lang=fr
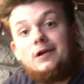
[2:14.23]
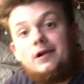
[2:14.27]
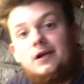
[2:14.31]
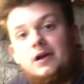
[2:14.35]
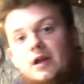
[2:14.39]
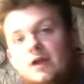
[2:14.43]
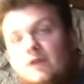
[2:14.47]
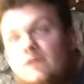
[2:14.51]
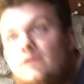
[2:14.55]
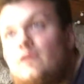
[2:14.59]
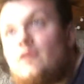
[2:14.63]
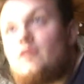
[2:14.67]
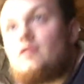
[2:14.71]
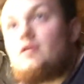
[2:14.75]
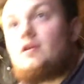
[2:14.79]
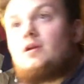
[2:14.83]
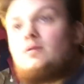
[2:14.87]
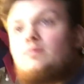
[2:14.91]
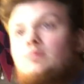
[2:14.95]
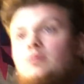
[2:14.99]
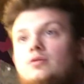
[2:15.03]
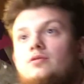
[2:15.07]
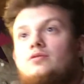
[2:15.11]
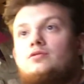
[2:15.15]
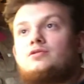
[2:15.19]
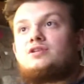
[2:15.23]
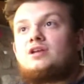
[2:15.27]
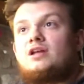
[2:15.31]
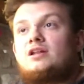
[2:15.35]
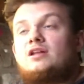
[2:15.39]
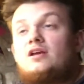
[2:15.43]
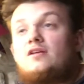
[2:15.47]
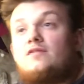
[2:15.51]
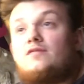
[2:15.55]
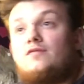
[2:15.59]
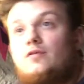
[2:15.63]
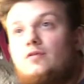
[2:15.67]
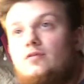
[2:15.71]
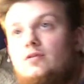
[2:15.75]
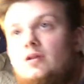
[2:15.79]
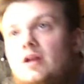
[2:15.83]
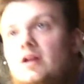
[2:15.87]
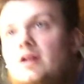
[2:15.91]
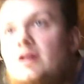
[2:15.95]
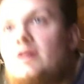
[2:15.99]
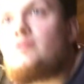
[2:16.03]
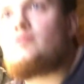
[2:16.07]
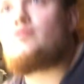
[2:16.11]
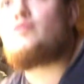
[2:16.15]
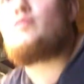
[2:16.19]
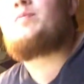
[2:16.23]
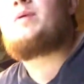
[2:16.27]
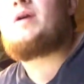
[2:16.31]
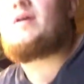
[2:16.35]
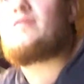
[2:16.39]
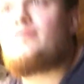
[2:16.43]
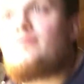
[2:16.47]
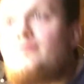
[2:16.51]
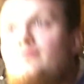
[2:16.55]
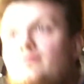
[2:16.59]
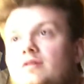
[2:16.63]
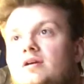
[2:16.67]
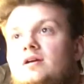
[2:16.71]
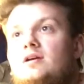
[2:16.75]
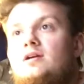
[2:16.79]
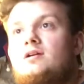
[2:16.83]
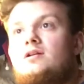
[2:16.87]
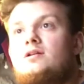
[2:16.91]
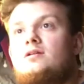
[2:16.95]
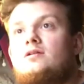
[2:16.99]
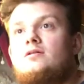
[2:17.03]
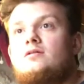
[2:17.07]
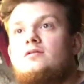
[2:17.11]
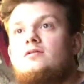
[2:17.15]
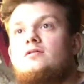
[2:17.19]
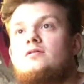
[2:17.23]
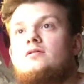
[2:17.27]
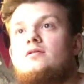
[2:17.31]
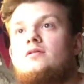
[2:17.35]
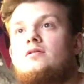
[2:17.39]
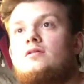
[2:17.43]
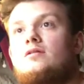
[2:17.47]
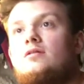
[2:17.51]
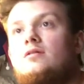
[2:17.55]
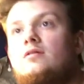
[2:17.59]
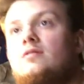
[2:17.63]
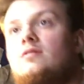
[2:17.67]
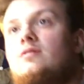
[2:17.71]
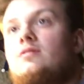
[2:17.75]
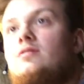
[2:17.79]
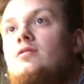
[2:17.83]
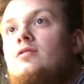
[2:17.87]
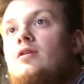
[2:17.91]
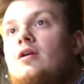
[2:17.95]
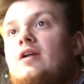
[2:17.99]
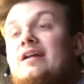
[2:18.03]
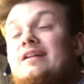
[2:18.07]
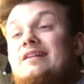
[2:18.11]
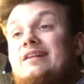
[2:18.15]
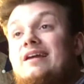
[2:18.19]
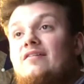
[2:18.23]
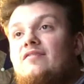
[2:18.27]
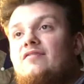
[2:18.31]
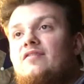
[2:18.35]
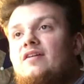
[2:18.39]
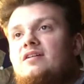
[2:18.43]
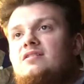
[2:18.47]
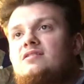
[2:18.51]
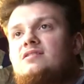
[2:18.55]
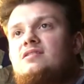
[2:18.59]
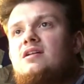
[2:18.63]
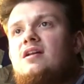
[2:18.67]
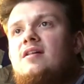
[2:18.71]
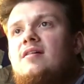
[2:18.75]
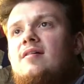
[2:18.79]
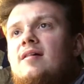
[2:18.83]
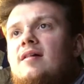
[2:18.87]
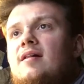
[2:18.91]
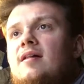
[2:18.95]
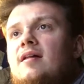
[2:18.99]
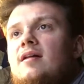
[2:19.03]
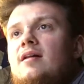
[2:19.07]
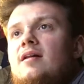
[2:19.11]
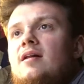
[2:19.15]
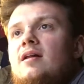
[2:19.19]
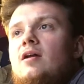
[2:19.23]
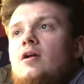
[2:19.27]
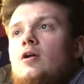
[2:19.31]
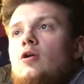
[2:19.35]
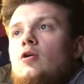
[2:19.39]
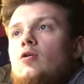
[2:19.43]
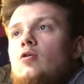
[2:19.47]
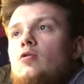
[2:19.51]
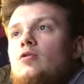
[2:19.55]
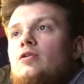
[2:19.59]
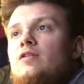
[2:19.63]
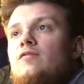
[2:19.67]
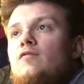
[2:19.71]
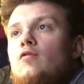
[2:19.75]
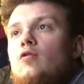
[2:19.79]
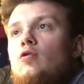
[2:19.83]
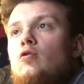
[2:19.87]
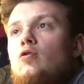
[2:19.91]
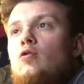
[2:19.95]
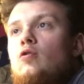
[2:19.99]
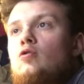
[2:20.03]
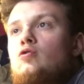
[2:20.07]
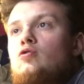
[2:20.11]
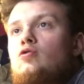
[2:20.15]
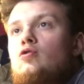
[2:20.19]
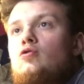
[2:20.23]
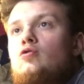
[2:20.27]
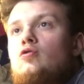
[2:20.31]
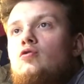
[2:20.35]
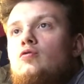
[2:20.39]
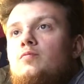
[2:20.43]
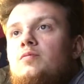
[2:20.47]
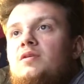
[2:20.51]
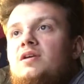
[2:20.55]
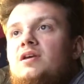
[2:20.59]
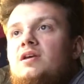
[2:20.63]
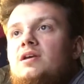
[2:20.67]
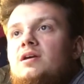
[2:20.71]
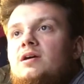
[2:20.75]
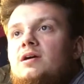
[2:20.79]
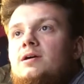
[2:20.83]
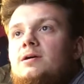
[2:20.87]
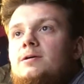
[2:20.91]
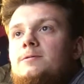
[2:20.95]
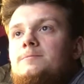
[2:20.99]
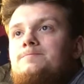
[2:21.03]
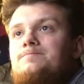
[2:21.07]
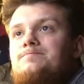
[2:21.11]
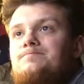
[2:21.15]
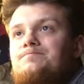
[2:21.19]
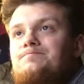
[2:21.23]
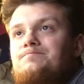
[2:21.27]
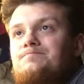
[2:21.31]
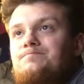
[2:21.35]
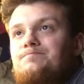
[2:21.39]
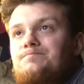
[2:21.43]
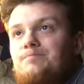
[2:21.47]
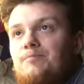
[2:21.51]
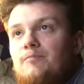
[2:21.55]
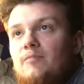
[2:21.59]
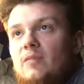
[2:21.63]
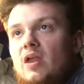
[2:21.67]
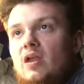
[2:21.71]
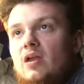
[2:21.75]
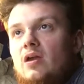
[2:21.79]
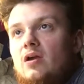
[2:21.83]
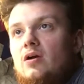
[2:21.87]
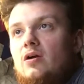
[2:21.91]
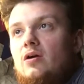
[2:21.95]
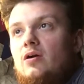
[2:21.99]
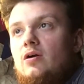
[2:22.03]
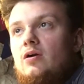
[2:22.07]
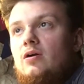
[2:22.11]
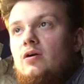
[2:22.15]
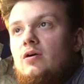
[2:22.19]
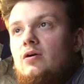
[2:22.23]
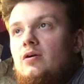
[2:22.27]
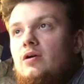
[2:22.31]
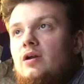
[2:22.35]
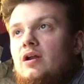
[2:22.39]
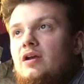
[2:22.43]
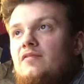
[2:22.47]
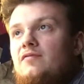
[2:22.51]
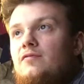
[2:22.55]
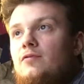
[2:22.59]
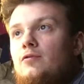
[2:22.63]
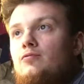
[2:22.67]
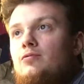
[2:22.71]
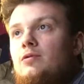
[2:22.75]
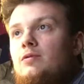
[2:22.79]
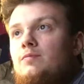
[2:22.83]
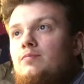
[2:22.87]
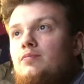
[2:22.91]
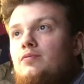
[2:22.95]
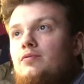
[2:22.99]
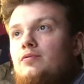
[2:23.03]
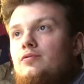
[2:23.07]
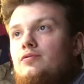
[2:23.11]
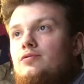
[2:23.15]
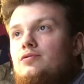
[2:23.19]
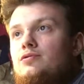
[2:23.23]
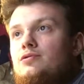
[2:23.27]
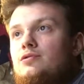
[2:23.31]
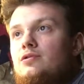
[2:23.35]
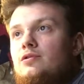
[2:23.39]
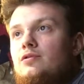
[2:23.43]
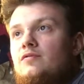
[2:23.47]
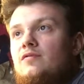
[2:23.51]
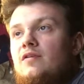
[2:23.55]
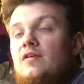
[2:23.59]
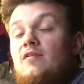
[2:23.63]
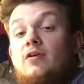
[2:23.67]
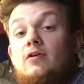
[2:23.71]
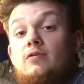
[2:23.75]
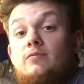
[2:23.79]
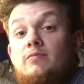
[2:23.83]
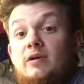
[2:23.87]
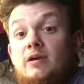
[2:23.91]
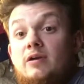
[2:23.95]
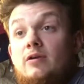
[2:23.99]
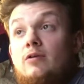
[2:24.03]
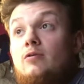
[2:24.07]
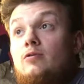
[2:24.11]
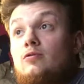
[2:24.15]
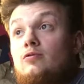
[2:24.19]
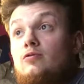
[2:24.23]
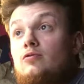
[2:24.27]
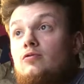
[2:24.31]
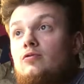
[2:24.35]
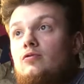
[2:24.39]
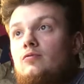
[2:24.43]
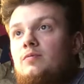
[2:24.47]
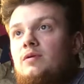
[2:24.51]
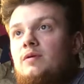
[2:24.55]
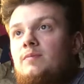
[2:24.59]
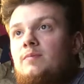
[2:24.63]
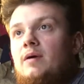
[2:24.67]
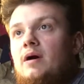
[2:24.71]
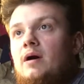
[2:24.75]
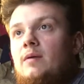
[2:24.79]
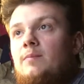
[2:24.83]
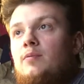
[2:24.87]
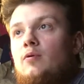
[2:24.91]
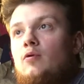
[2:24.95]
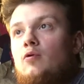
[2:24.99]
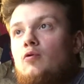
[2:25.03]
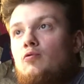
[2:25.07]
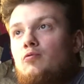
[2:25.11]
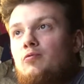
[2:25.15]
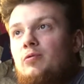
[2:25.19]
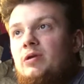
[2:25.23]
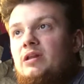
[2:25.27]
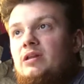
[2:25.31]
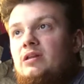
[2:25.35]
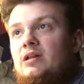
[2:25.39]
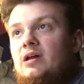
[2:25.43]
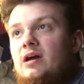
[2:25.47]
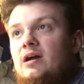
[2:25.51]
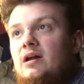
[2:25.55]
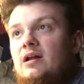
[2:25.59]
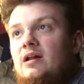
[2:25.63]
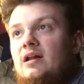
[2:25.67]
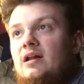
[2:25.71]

l'iPhone, cet iPhone a l'air super fluide dans l'interface. Au niveau autonomie, euh, l'iPhone 8 Plus euh, va avoir une meilleure autonomie par rapport au 8